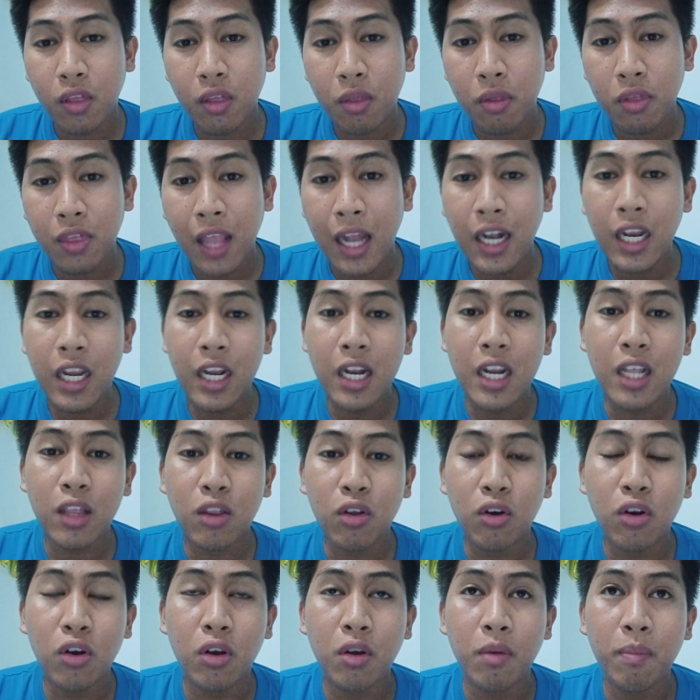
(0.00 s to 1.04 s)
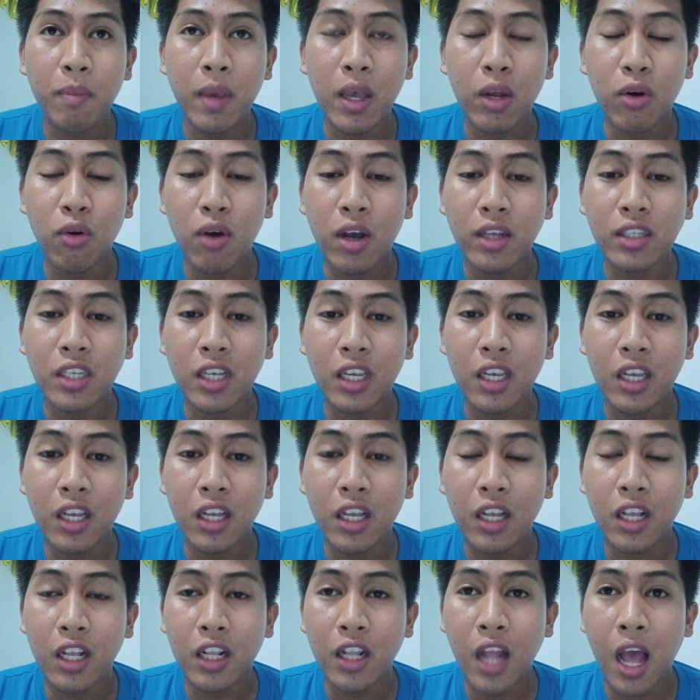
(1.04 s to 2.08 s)
nalilito, meron
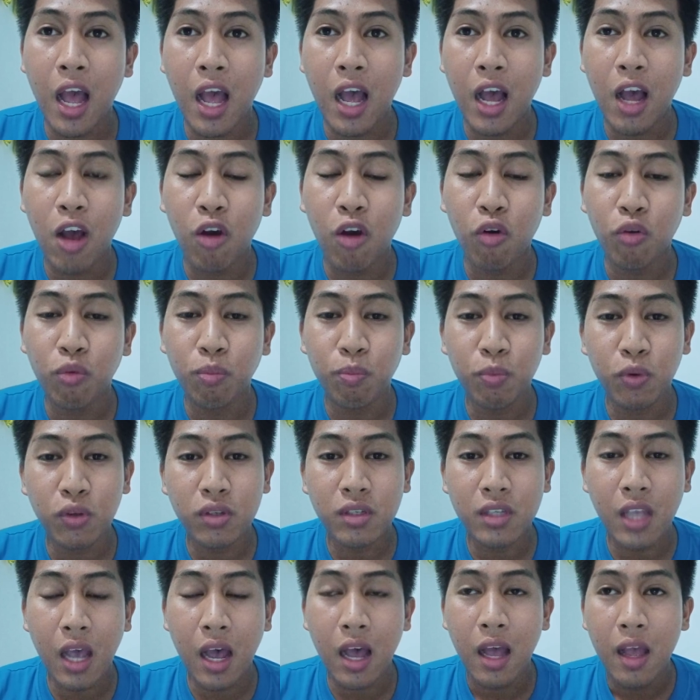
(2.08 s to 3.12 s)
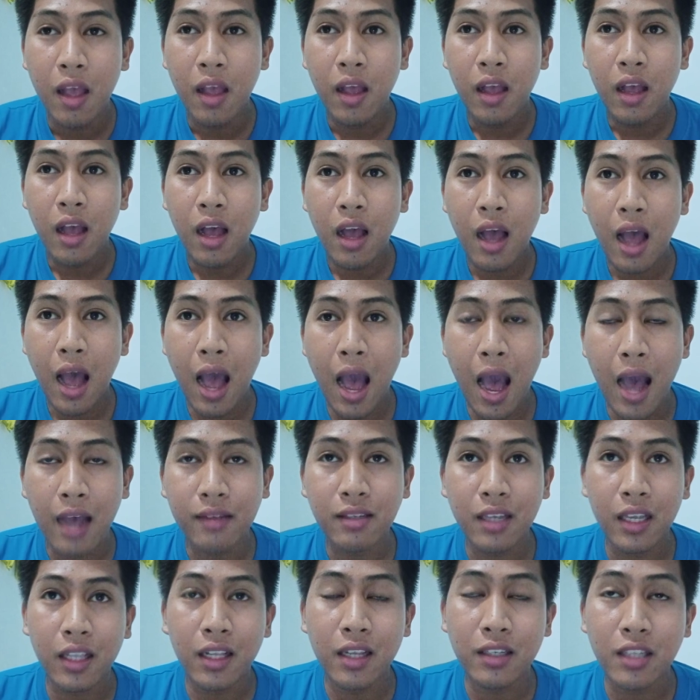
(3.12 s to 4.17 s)
kasing nakaka-confuse sa
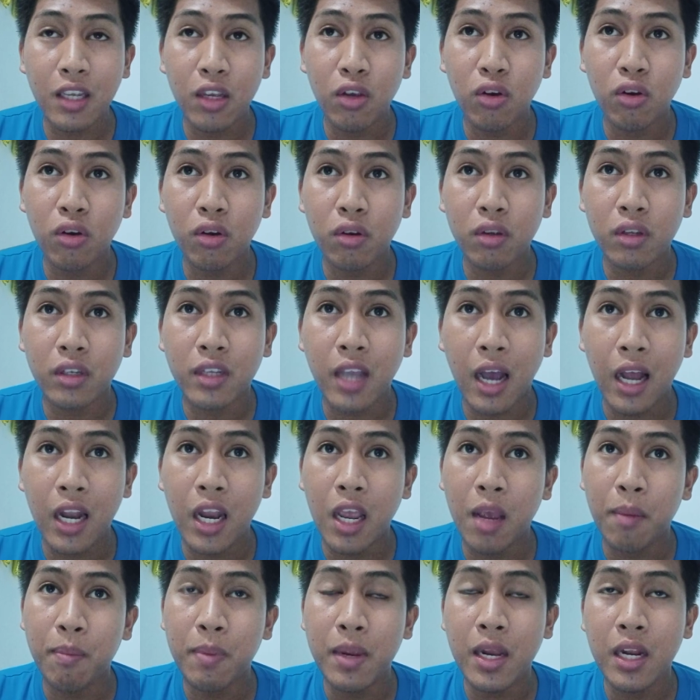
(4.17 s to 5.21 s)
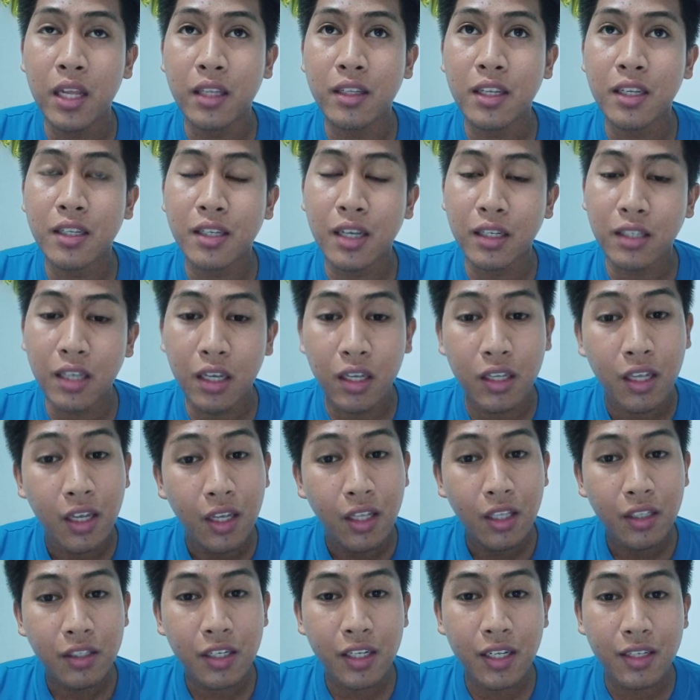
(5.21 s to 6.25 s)
asset kasi yung tsaka liabilities kasi
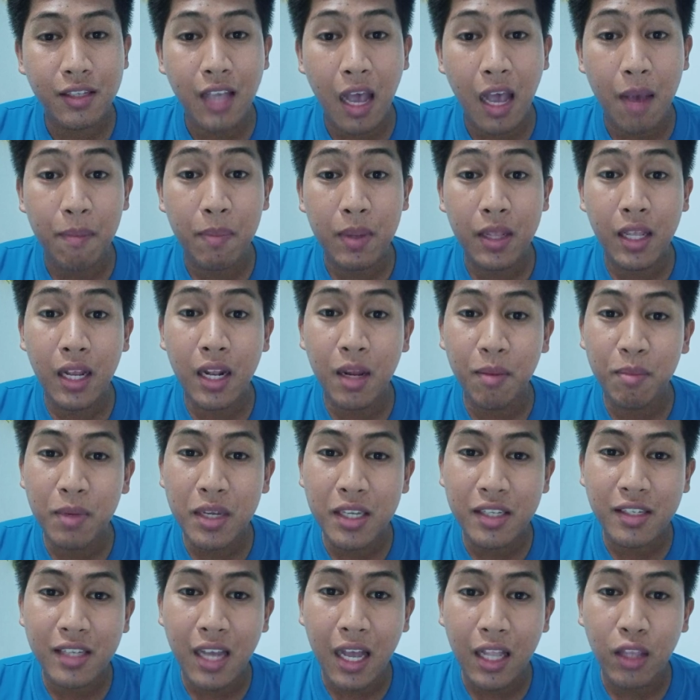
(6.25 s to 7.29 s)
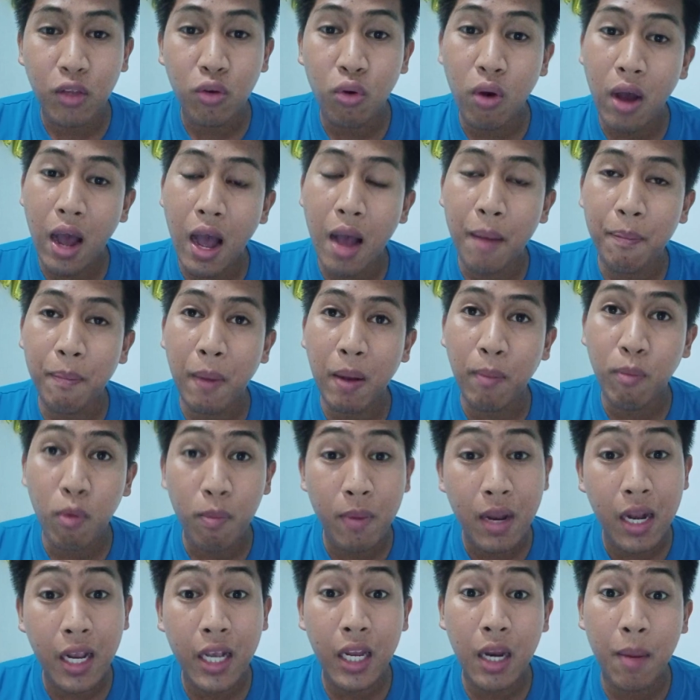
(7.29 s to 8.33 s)
sinasabi nila minsan yung pag
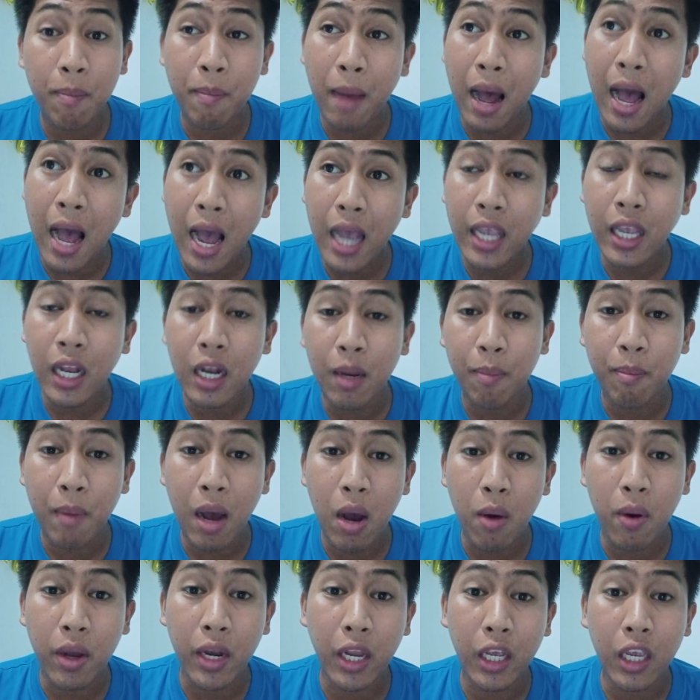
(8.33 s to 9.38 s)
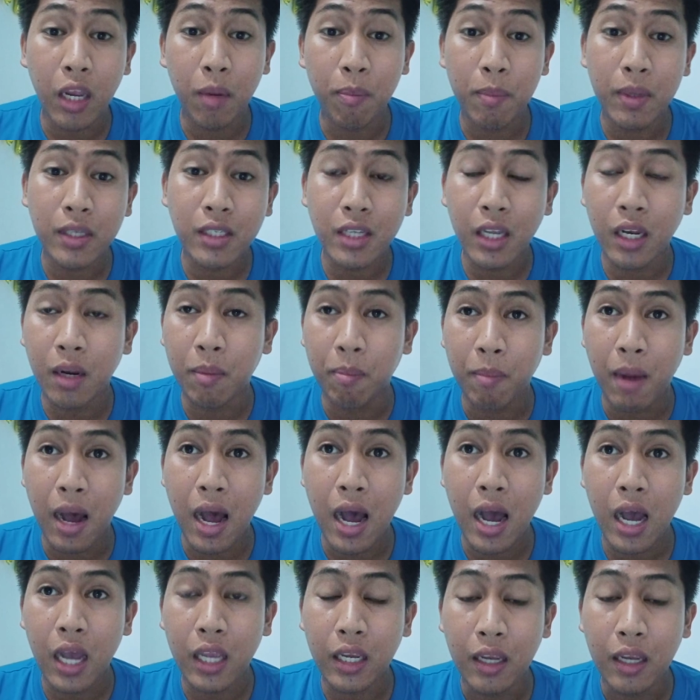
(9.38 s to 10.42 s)
bumili ka ng bahay, halimbawa, nag-invest ka ng
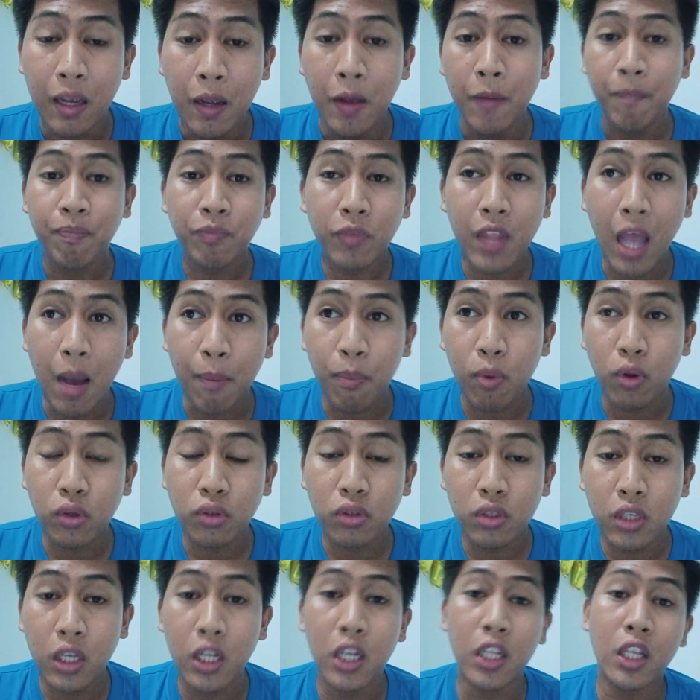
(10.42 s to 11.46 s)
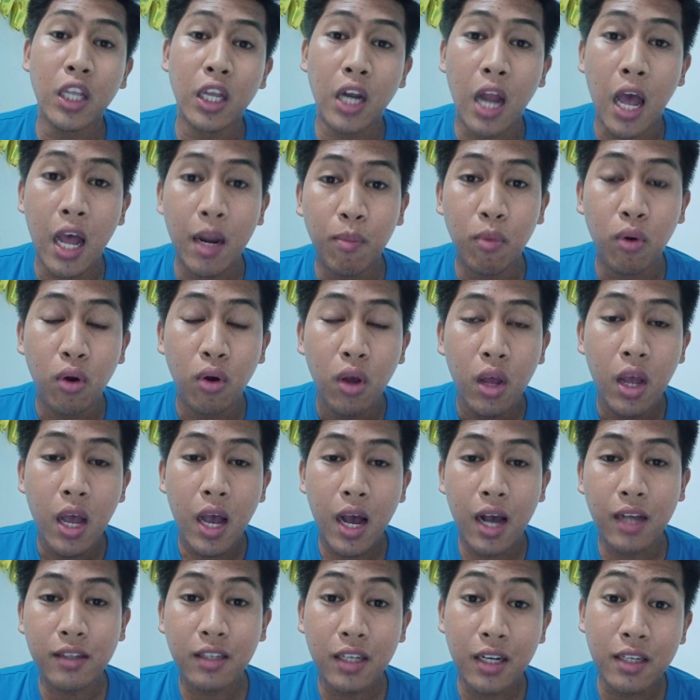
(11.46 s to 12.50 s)
bahay, tapos tinitirahan mo,
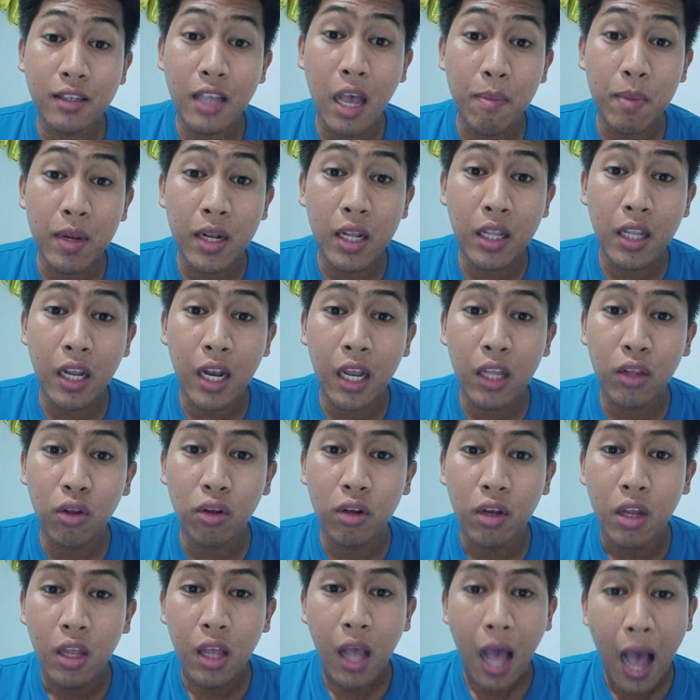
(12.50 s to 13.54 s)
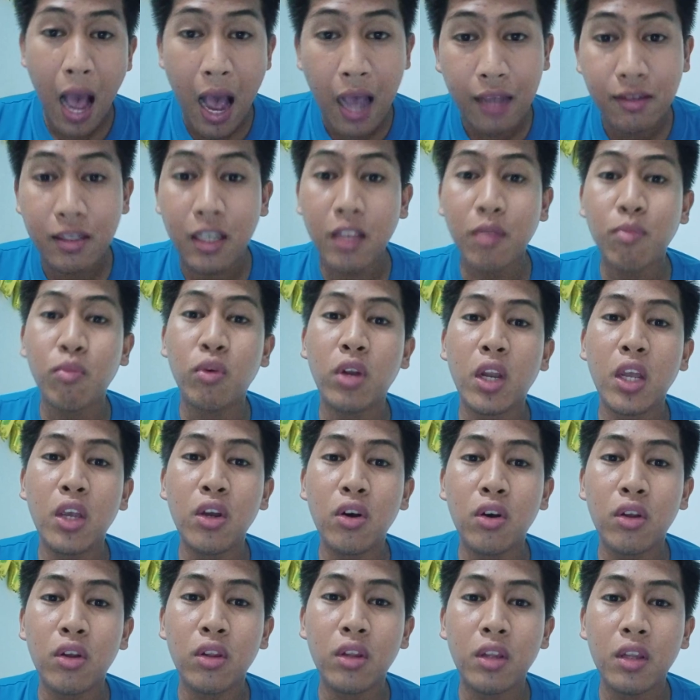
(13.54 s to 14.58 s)
ang sinasabi na nila doon, asset mo na
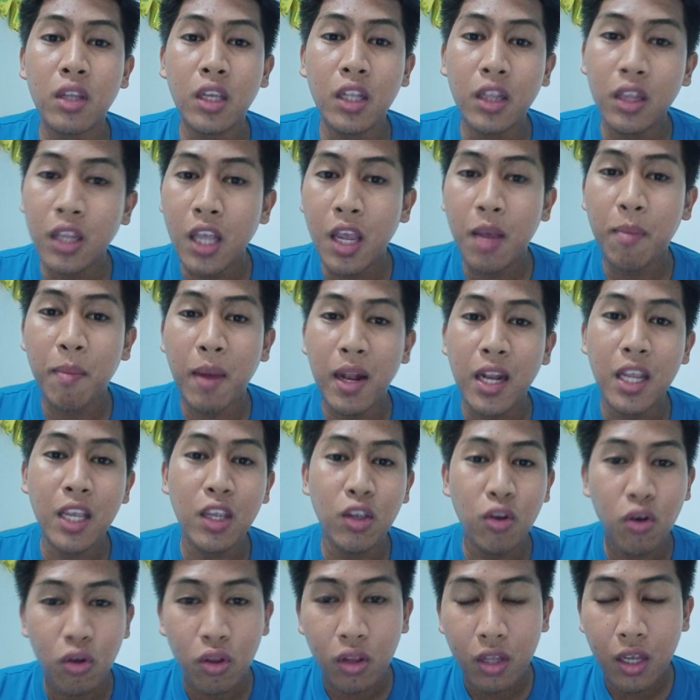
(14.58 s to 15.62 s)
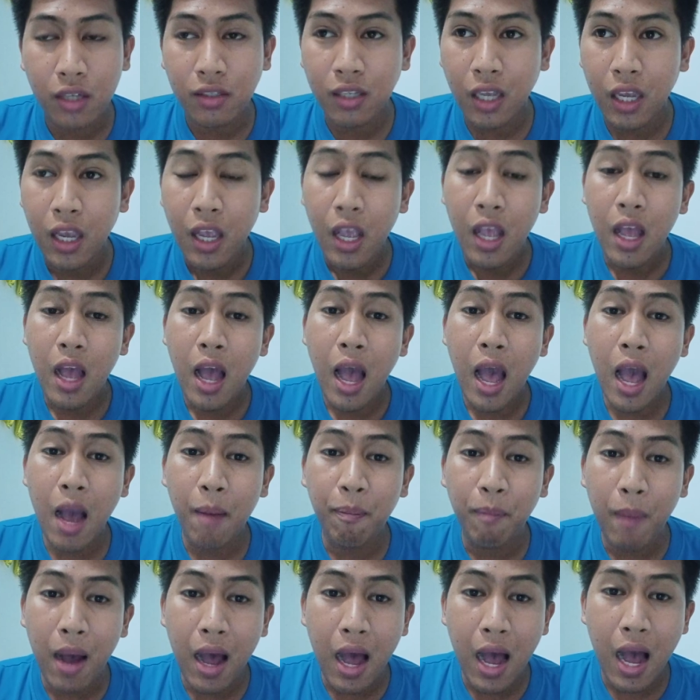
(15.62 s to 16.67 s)
yon Hindi, mali yun. Kasi
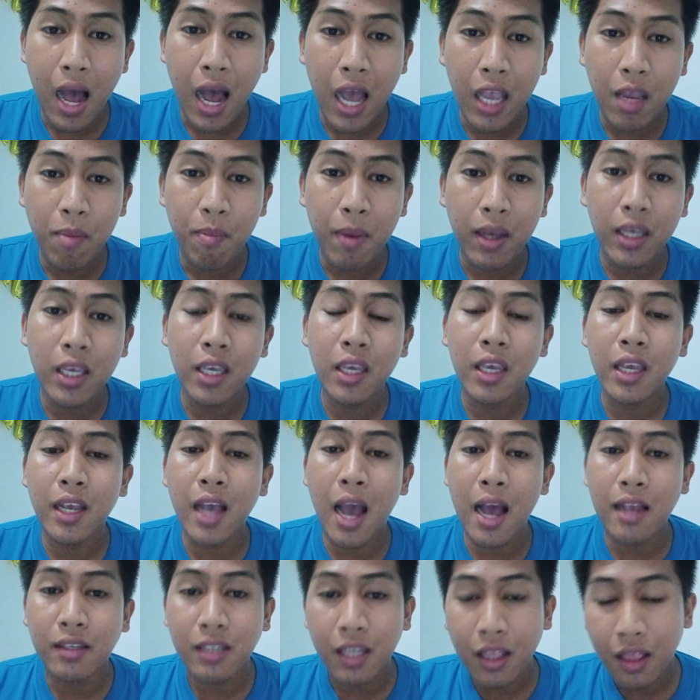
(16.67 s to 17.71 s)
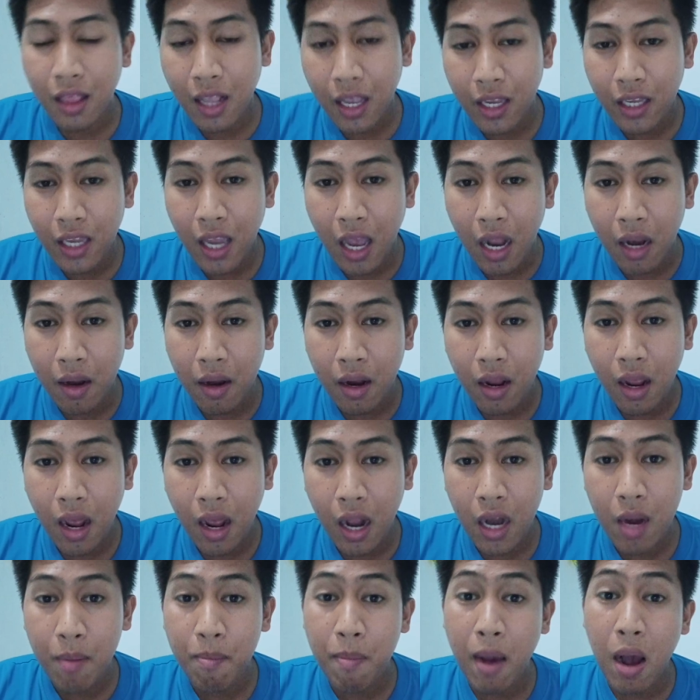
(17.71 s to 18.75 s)
ang bahay, magiging asset lang yan,
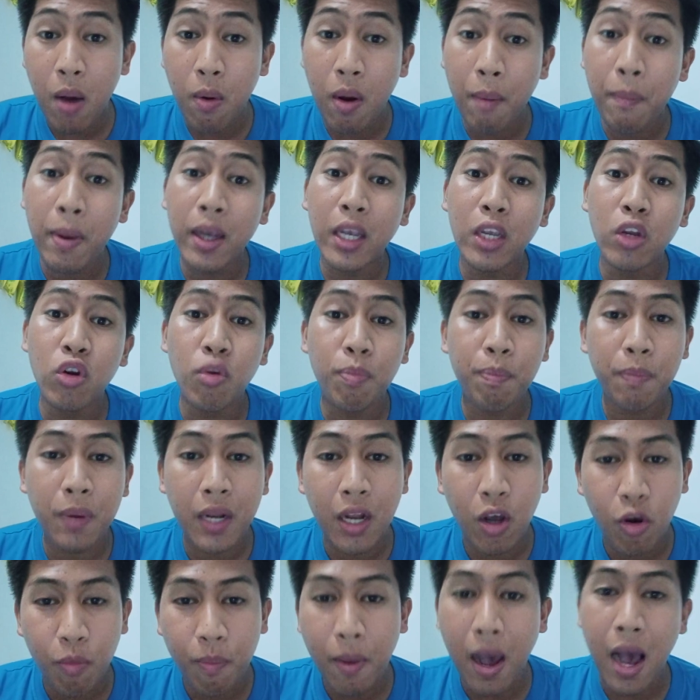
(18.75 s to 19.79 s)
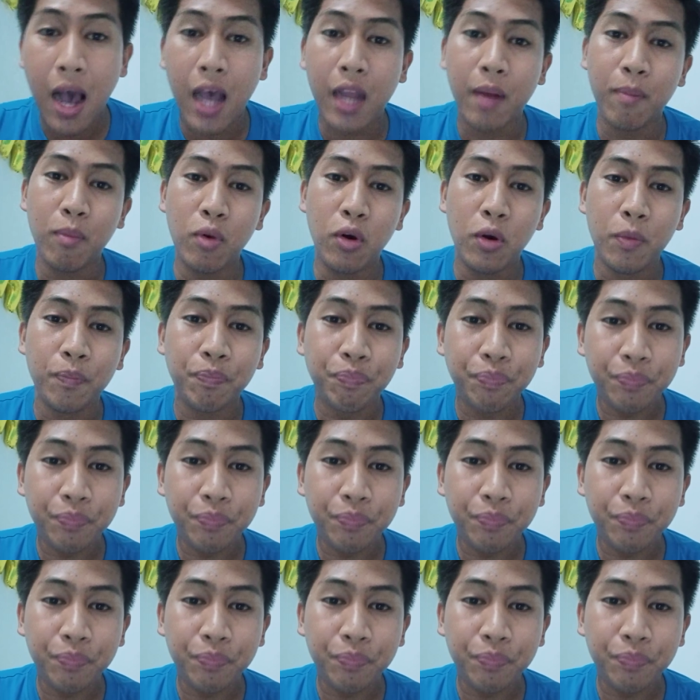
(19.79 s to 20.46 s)
halimbawa, pag inu- pinaupahan mo.